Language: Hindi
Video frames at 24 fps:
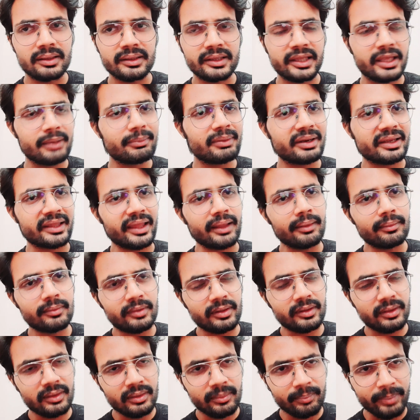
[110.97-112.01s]
केवल क्या
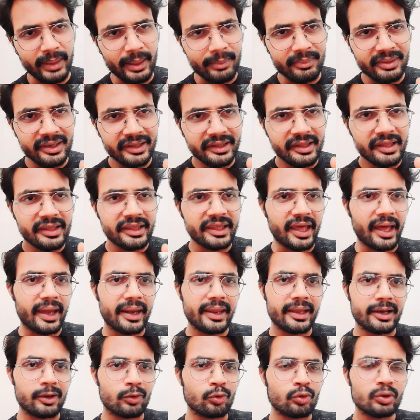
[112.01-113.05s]
फैमिली के
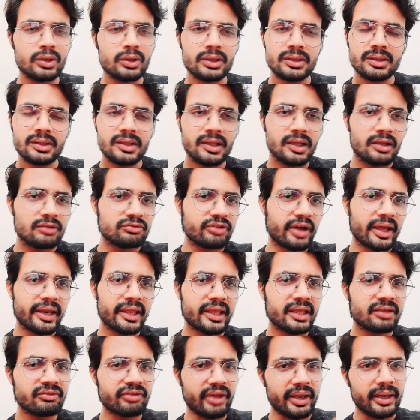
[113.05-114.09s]
ग्यारह लोग सारे
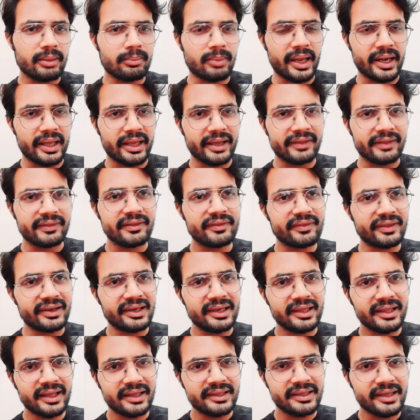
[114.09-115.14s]
के सारे मारे गए थे
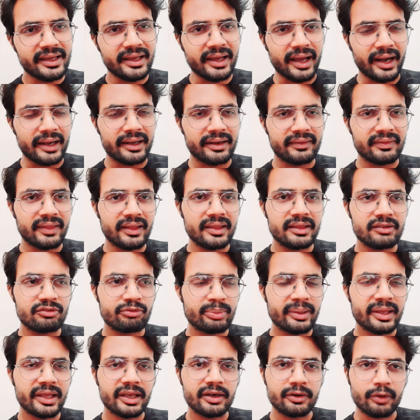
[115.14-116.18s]
दिल्ली का ये कांड था इस
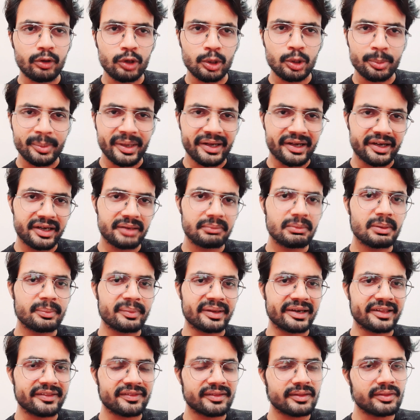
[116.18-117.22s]
पर एक डॉक्यूमेंट्री भी
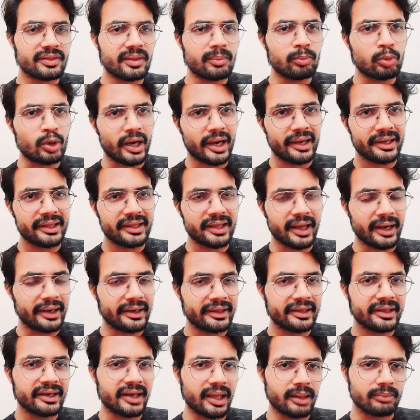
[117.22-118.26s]
बनी थी द बुरारी कांड
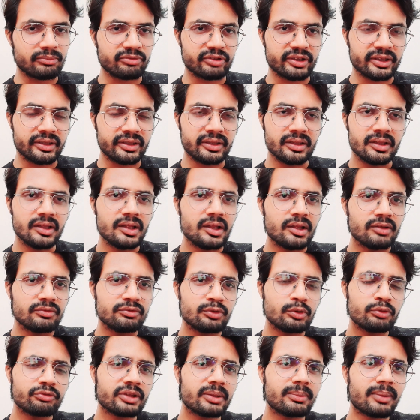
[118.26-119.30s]
के नाम से सो तो
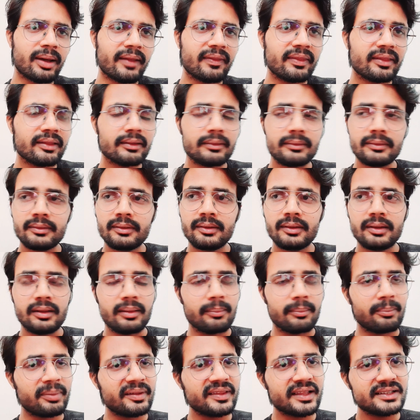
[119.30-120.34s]
उसके बाद
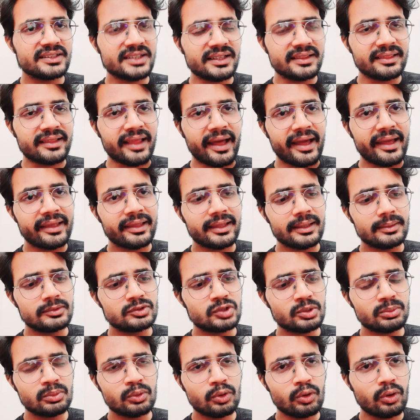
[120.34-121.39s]
पता चलता है कि
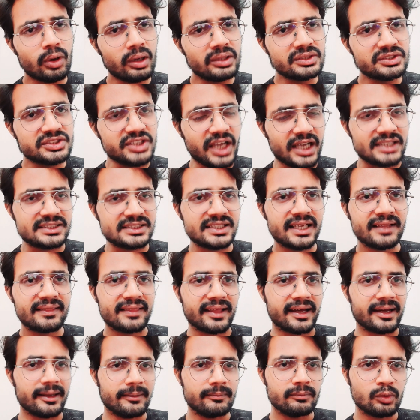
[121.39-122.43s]
जो वो चाचा था
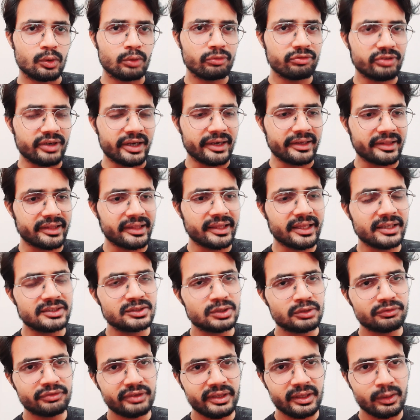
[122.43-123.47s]
उस लड़की का
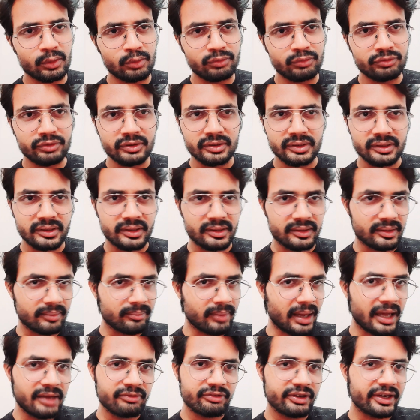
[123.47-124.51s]
जो फिर उस
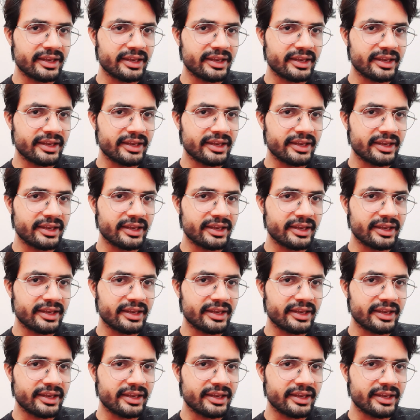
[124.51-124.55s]
वहाँ से